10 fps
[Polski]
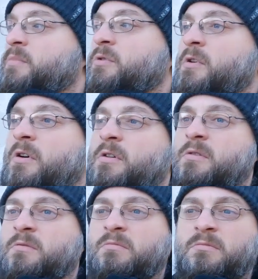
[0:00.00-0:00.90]
było
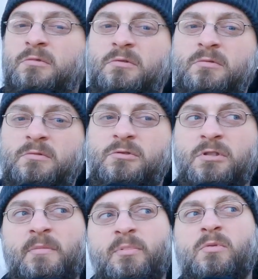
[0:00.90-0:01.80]

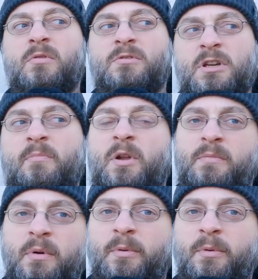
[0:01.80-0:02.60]
ciepło, cieplej po